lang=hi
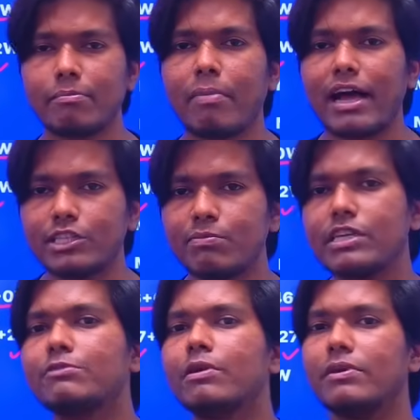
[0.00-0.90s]
पांच
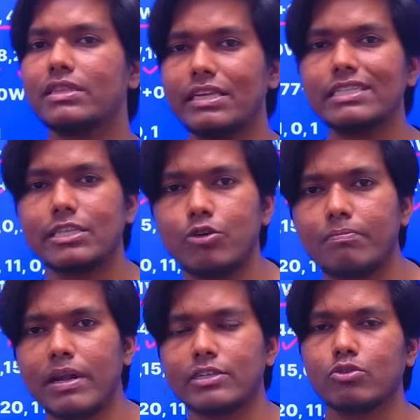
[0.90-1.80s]
मैच में भी तीस से
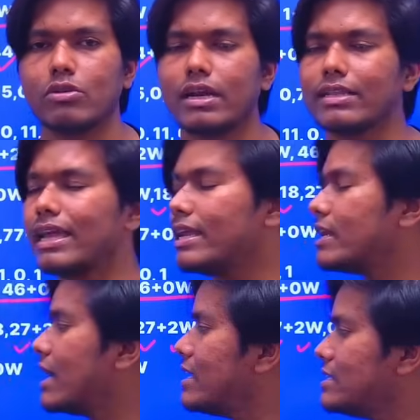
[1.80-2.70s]
ऊपर स्कोर करता है
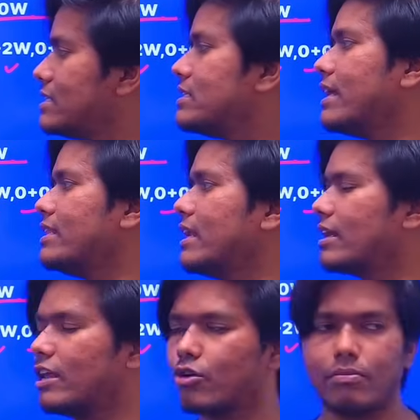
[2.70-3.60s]
इनका ये चीज नहीं
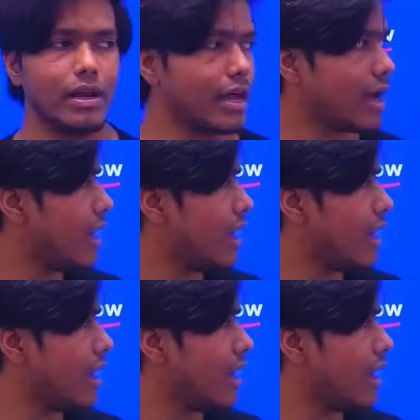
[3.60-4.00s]
देखने को मिलेगा